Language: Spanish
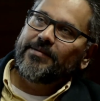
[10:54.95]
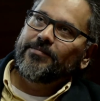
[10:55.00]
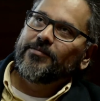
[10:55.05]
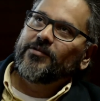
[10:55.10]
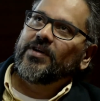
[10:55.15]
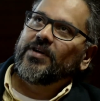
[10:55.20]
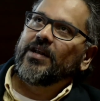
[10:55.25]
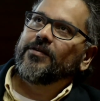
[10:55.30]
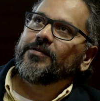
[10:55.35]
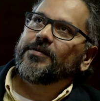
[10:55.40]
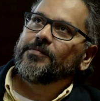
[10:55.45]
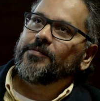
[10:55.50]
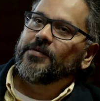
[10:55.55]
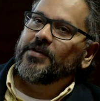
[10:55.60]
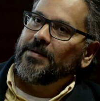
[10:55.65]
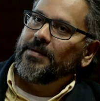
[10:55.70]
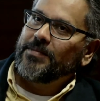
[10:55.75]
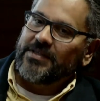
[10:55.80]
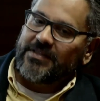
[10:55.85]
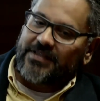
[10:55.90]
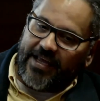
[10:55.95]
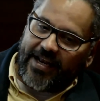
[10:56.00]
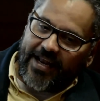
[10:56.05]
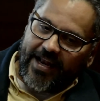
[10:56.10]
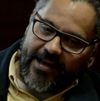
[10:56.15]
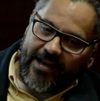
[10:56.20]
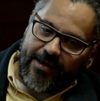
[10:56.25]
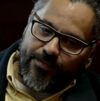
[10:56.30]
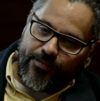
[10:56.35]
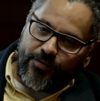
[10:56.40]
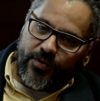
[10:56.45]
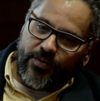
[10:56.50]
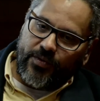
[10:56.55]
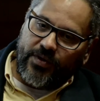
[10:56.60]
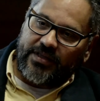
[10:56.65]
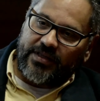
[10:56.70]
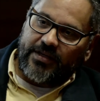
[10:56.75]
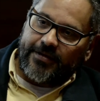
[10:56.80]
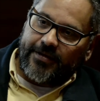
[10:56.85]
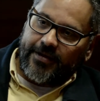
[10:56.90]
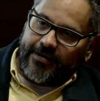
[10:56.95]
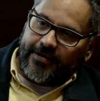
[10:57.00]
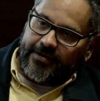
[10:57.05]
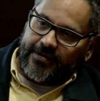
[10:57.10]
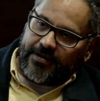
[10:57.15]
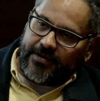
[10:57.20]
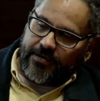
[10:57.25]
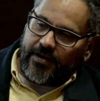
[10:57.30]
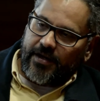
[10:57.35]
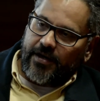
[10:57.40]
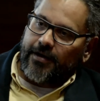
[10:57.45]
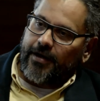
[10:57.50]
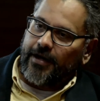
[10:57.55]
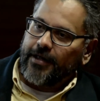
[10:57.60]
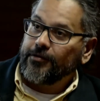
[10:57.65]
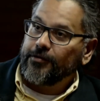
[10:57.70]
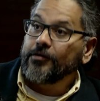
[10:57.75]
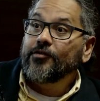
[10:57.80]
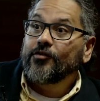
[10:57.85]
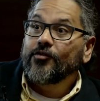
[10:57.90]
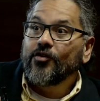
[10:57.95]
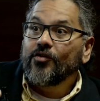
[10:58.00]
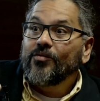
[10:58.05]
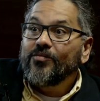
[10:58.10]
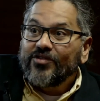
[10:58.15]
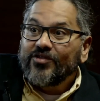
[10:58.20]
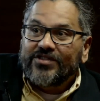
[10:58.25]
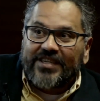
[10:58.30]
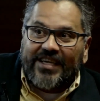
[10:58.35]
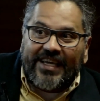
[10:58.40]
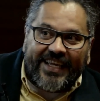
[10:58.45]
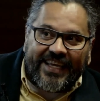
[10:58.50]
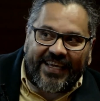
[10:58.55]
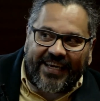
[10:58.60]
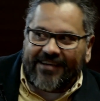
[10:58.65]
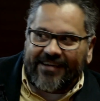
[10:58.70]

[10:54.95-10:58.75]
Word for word: modelo. Voy a pensar en limpio y voy a tratar de escribir el relato cómo sería,